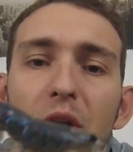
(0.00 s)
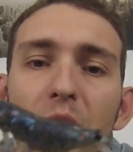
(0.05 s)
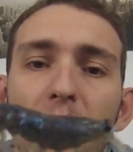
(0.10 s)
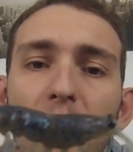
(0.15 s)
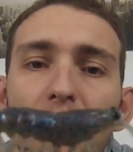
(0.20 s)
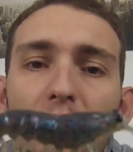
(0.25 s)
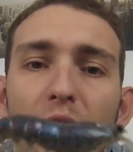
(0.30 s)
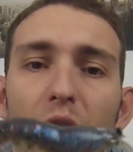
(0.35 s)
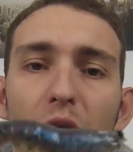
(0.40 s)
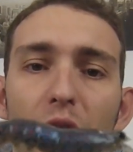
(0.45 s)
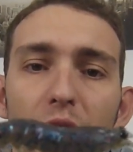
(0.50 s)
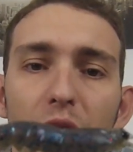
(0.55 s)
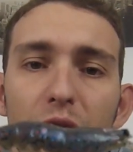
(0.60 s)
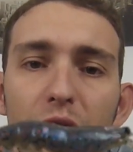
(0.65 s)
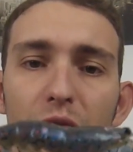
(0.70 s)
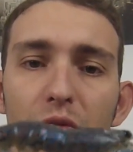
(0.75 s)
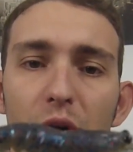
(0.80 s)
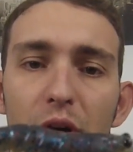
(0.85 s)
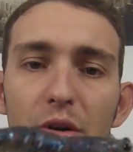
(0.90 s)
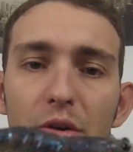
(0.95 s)
en
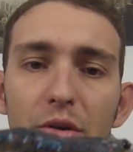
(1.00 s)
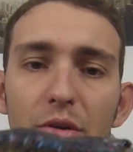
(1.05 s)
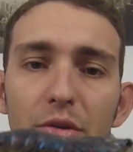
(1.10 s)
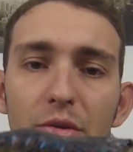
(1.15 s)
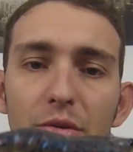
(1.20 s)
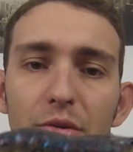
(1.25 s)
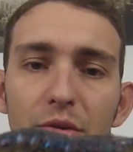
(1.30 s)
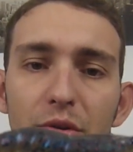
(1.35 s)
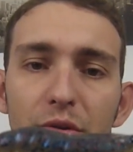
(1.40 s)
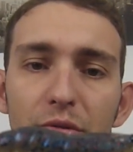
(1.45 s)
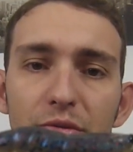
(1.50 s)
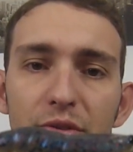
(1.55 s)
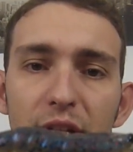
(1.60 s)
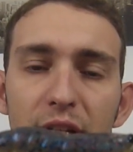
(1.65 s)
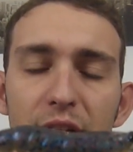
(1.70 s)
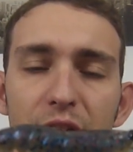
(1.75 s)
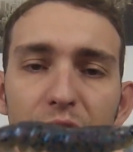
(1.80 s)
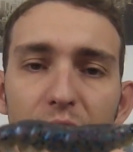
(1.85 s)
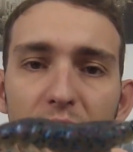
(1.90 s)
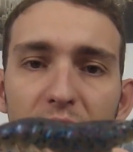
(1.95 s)
mangrove ou alors euh, quand vous
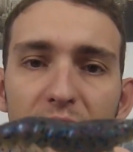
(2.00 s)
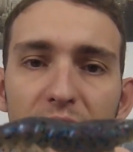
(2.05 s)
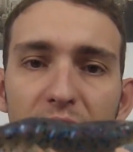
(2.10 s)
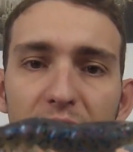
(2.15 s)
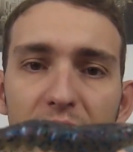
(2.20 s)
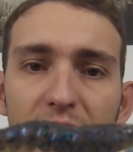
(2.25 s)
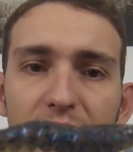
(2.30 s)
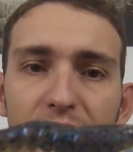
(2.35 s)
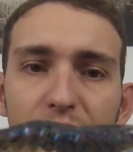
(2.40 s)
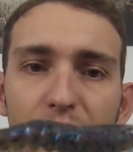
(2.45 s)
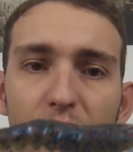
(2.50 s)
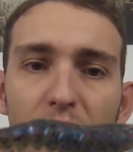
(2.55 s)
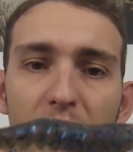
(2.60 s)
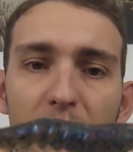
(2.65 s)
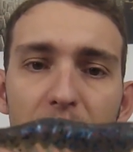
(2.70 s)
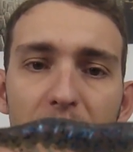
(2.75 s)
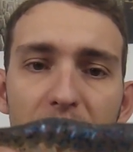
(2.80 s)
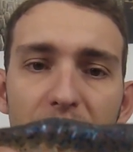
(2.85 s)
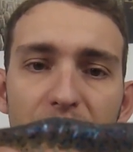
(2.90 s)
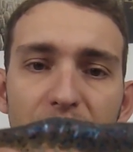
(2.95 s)
allez sur les flats ou à la
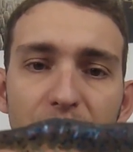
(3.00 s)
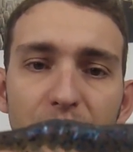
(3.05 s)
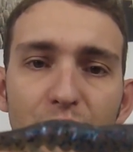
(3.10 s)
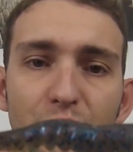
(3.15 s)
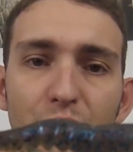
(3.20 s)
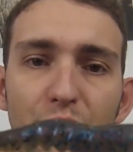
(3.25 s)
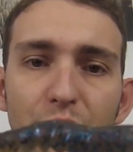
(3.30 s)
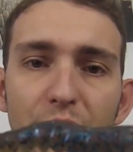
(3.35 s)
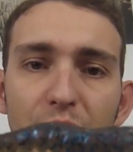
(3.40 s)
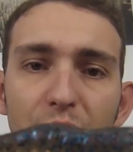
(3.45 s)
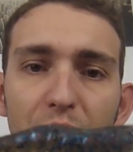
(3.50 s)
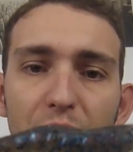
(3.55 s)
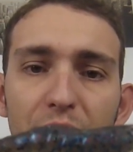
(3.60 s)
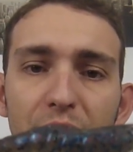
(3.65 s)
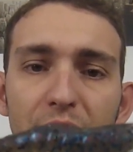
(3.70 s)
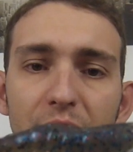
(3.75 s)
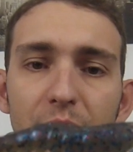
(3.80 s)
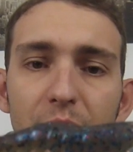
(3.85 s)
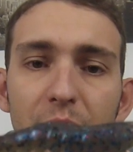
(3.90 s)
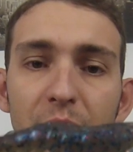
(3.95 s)
plage, il y a toujours des
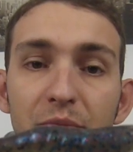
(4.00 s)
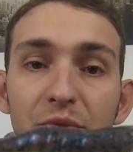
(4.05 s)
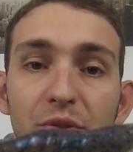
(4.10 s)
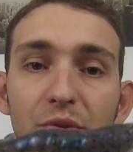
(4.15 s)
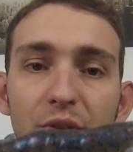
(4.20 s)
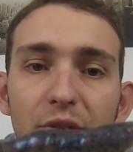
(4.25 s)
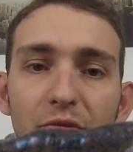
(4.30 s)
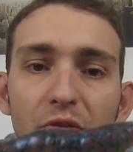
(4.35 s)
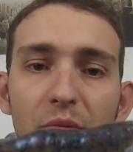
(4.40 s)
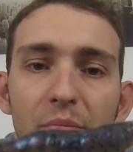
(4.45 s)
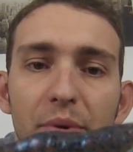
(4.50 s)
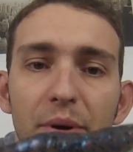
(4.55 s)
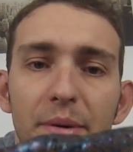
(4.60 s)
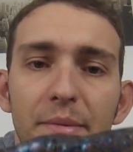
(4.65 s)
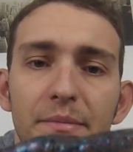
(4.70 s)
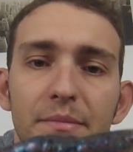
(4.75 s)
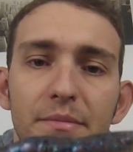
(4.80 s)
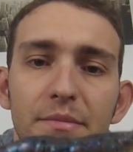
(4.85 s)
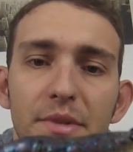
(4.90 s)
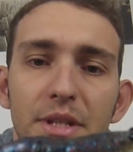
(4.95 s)
crevettes, même si on ne les voit
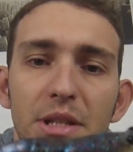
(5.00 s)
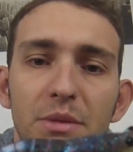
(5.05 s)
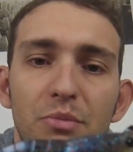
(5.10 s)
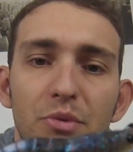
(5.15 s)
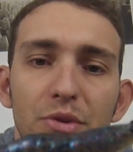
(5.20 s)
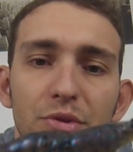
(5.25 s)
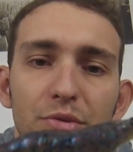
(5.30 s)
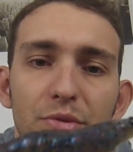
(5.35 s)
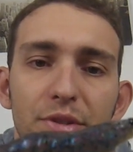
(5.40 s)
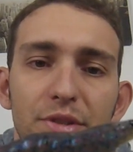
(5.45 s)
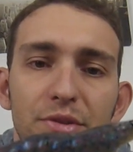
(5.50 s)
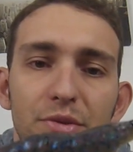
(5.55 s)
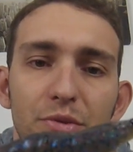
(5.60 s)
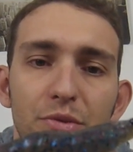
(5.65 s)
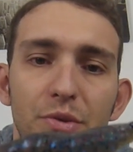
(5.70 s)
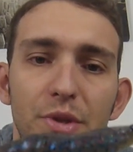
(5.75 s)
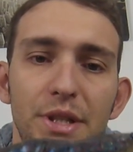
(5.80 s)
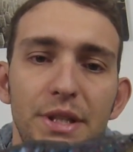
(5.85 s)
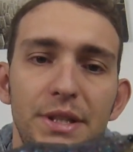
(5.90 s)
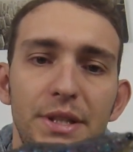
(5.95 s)
pas. Et les poissons, ils s'en
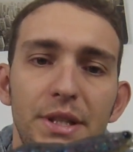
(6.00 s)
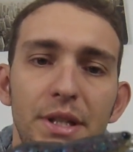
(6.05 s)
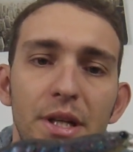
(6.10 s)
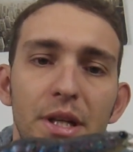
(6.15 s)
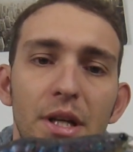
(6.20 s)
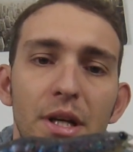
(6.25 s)
nourrissent.